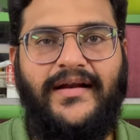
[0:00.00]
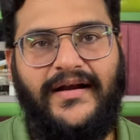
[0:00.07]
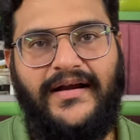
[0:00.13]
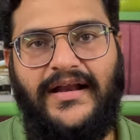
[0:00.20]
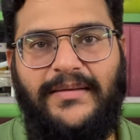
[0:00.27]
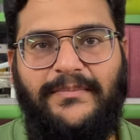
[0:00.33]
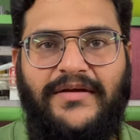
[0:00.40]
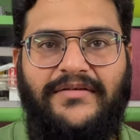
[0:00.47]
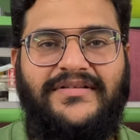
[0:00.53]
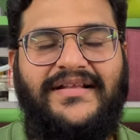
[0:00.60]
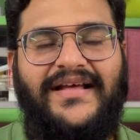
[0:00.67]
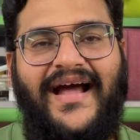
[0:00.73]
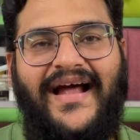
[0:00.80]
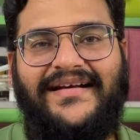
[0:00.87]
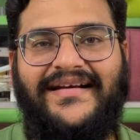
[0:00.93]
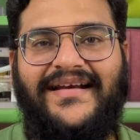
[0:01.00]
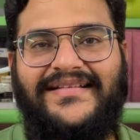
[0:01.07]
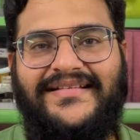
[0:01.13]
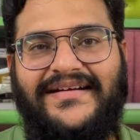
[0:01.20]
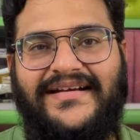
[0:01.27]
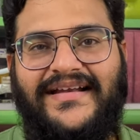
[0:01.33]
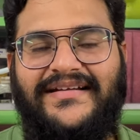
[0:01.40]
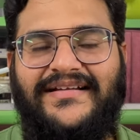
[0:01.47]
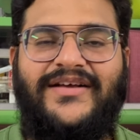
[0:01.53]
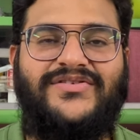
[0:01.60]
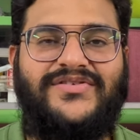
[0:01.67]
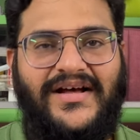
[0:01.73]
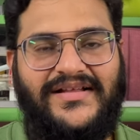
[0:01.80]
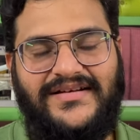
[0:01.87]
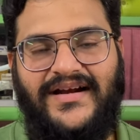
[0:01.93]
ரெண்டுலேயுமே வந்து ஆண்ட்ராய்ட் தேர்ட்டின்
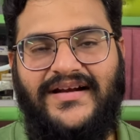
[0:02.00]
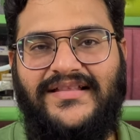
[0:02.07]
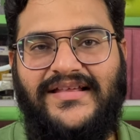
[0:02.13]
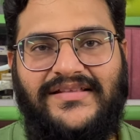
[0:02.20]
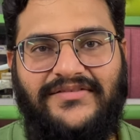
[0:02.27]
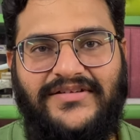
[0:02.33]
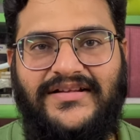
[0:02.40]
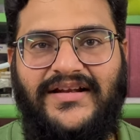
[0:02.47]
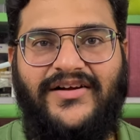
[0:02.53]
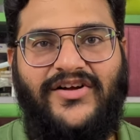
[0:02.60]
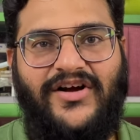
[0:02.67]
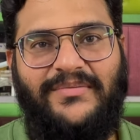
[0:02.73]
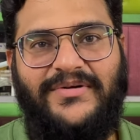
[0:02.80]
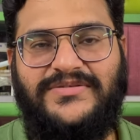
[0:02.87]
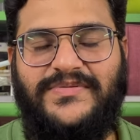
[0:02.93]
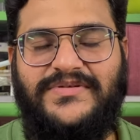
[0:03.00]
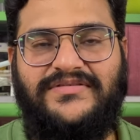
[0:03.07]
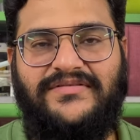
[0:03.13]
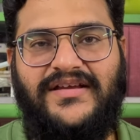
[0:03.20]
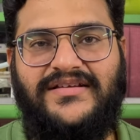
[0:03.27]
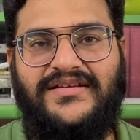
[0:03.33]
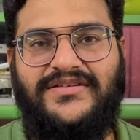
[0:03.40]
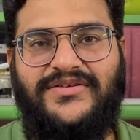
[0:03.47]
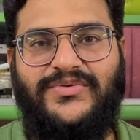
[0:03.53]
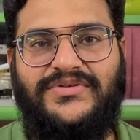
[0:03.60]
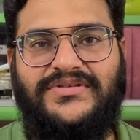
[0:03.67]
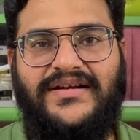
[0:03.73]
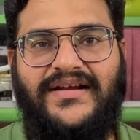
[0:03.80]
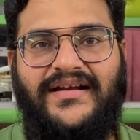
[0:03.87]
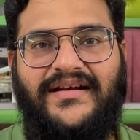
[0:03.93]
தான் ஸோ அதனால தான் இதை வந்து நான் காமன் ஸ்பெசிஃபிகேஷன்
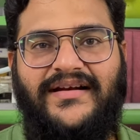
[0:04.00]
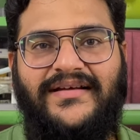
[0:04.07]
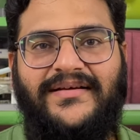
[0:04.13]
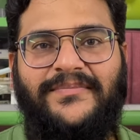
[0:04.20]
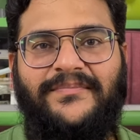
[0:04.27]
கொடுத்துருக்கேன் நான்